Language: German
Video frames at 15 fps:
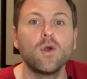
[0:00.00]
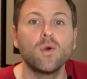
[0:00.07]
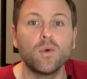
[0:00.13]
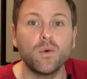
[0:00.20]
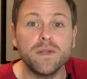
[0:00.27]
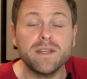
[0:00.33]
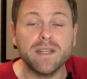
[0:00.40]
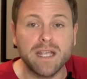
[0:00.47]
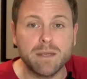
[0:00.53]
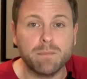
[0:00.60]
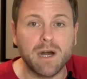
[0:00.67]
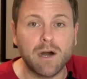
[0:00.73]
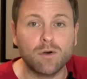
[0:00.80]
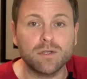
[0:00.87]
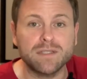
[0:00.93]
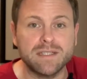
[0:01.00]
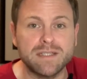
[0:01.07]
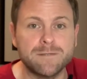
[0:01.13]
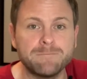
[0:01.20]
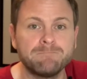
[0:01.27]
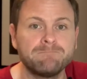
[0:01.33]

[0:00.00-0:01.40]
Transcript: Und eben auch diesen